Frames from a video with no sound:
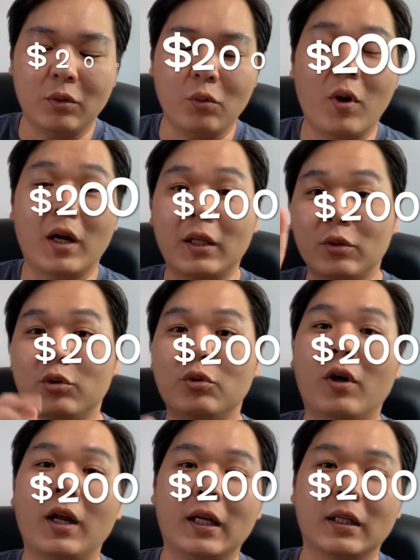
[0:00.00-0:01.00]
200
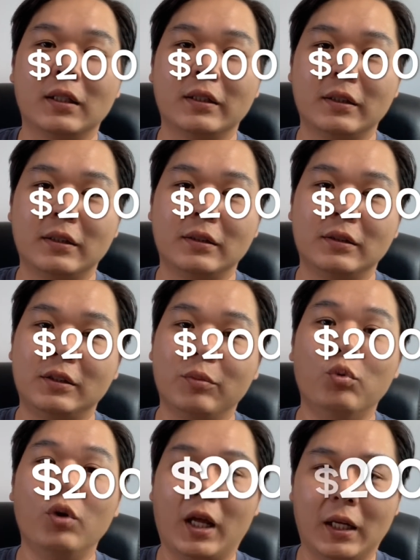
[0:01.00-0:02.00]
dolar
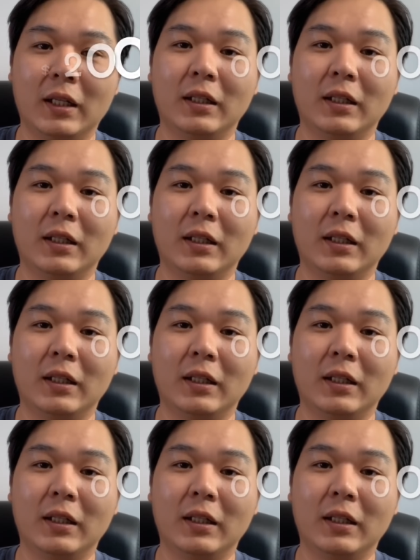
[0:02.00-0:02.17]
sebulan